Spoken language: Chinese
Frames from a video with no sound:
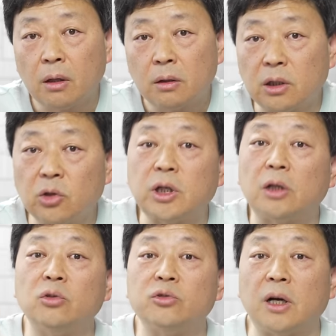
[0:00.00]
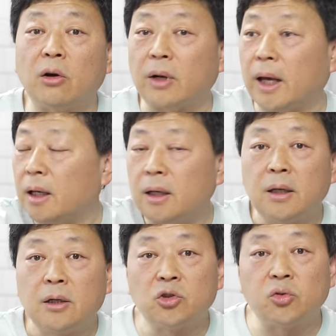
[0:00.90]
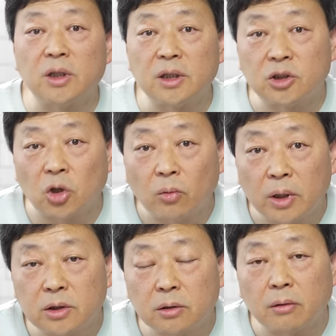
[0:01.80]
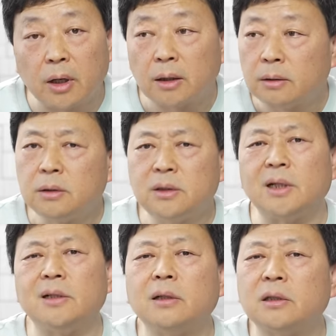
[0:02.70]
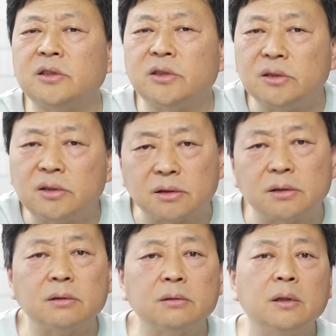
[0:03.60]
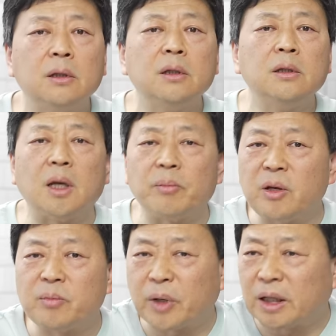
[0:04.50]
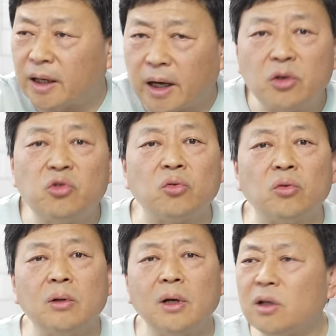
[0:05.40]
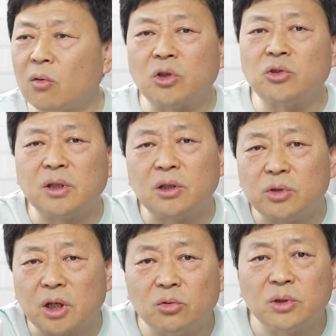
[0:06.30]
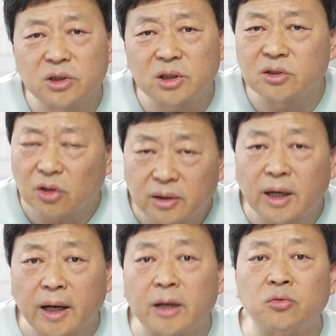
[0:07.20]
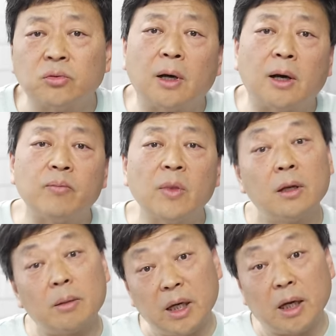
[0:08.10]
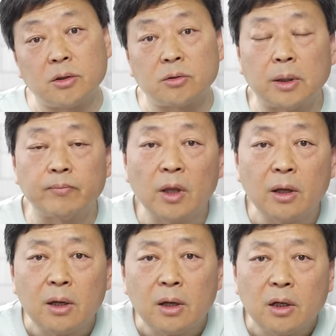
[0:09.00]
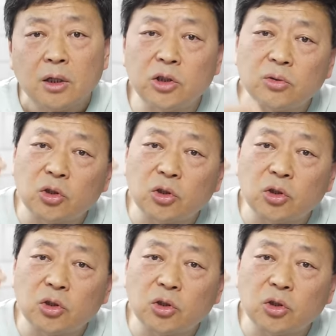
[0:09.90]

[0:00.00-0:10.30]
那刘强东虽然后来出了那个丑闻之后啊，也让他辞职，也没把他开除。要我说，那刘强东的事情早就该开除了啊，也没开除啊。只有那